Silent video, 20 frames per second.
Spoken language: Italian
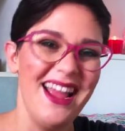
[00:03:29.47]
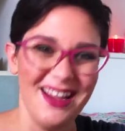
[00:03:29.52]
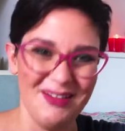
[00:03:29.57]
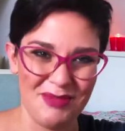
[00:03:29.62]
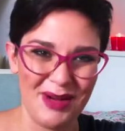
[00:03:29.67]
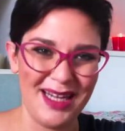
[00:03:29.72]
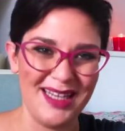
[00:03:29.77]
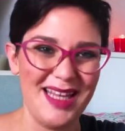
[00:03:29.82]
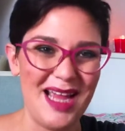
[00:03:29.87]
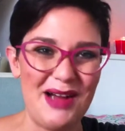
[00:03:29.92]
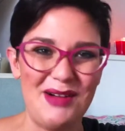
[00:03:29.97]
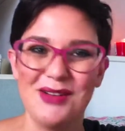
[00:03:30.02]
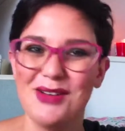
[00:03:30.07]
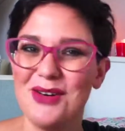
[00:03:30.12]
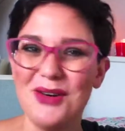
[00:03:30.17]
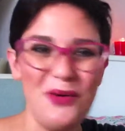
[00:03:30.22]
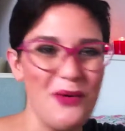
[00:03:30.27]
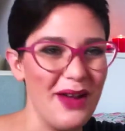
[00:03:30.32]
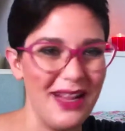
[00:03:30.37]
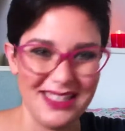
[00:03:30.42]
Partiamo
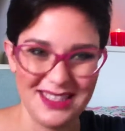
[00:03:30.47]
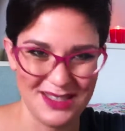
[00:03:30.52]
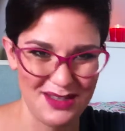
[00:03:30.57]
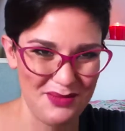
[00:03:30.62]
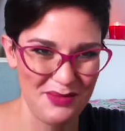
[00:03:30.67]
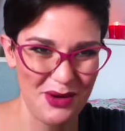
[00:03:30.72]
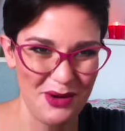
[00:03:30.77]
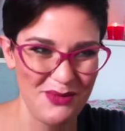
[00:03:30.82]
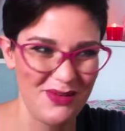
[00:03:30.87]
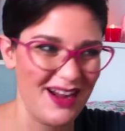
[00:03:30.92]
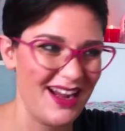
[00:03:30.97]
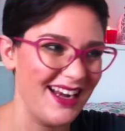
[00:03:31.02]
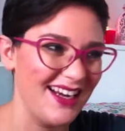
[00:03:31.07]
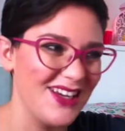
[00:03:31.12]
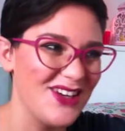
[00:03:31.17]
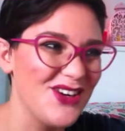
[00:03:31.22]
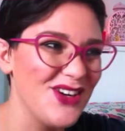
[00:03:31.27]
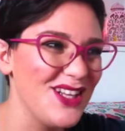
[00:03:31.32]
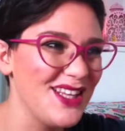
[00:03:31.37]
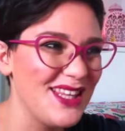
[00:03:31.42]
con questi, poi magari
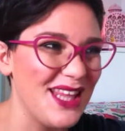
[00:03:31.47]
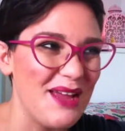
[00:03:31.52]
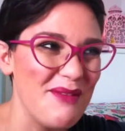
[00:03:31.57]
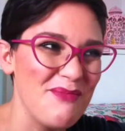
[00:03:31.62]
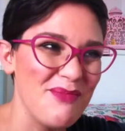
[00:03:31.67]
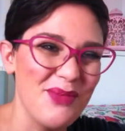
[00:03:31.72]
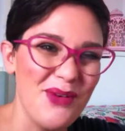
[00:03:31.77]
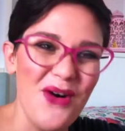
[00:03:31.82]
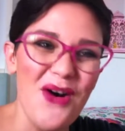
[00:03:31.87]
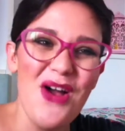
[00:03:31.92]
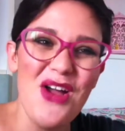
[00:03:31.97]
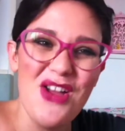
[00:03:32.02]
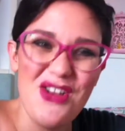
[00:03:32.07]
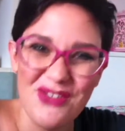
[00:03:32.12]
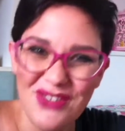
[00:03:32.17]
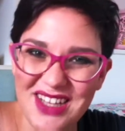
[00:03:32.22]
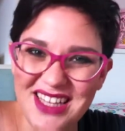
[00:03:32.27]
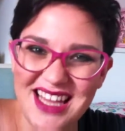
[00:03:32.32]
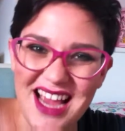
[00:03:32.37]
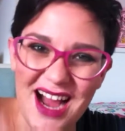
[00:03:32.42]
col tempo
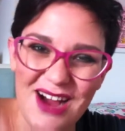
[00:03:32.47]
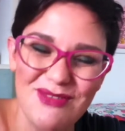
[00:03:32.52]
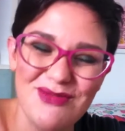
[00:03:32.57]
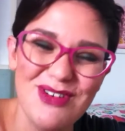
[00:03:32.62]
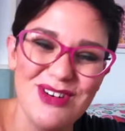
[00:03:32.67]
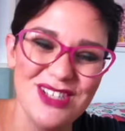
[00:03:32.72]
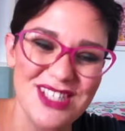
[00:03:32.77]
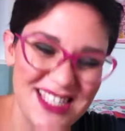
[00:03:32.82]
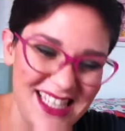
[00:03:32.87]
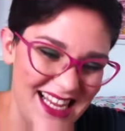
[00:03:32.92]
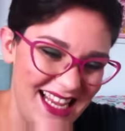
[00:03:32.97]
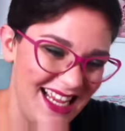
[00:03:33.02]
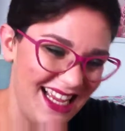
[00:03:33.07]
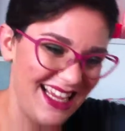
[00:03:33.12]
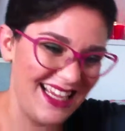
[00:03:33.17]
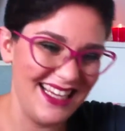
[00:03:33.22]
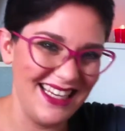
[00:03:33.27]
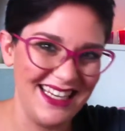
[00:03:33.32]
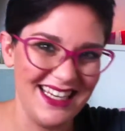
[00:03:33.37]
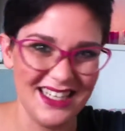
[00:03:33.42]
vediamo se
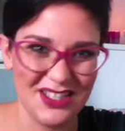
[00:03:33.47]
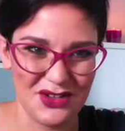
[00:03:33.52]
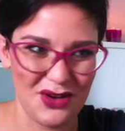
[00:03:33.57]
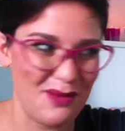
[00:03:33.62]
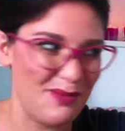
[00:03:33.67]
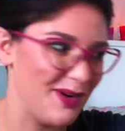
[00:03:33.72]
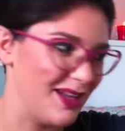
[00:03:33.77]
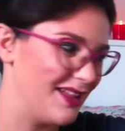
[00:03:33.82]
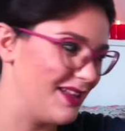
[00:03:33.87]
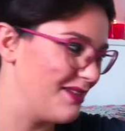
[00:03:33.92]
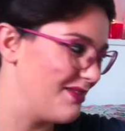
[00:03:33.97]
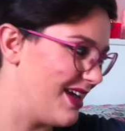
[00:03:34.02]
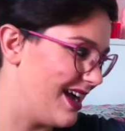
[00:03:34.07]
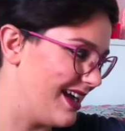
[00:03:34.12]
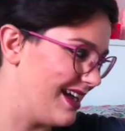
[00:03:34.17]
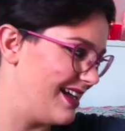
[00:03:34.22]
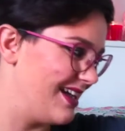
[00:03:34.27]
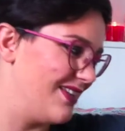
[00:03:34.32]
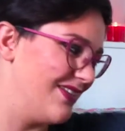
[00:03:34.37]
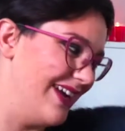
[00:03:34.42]
eh, riesco a prendermi
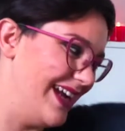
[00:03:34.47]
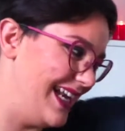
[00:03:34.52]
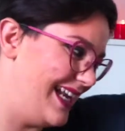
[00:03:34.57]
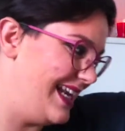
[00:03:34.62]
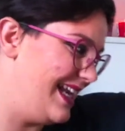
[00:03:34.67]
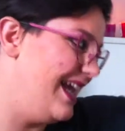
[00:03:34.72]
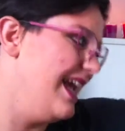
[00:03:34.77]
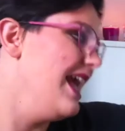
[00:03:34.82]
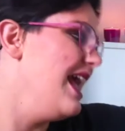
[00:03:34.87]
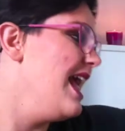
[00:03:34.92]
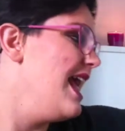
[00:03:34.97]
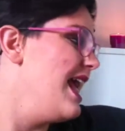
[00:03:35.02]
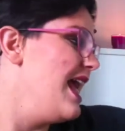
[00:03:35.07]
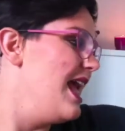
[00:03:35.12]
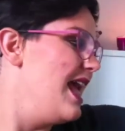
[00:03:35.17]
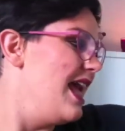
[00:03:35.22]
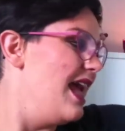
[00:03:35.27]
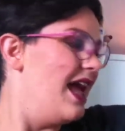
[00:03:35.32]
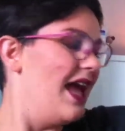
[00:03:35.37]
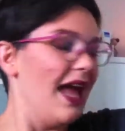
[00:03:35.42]
anche quelli
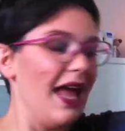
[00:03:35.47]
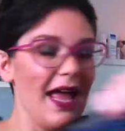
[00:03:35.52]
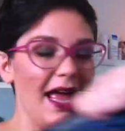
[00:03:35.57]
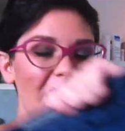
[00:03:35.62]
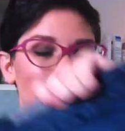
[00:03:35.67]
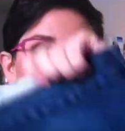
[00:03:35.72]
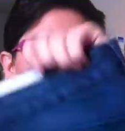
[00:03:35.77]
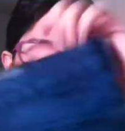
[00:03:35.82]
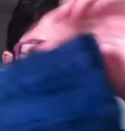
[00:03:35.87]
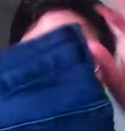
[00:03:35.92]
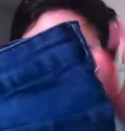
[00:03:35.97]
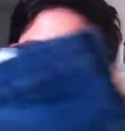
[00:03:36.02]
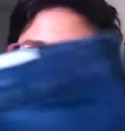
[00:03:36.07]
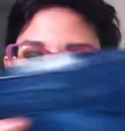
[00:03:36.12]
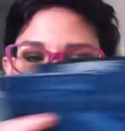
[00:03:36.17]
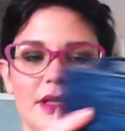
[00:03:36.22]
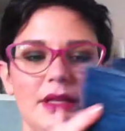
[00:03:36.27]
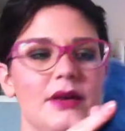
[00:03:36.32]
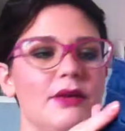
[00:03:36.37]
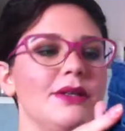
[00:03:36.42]
e eh,
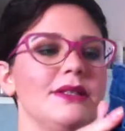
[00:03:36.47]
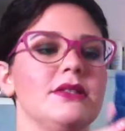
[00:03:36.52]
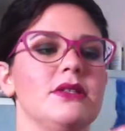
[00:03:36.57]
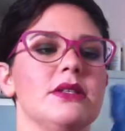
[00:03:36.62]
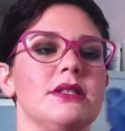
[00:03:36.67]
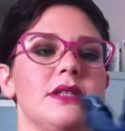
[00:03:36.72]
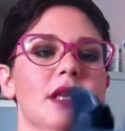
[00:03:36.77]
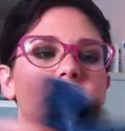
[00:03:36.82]
quindi questo è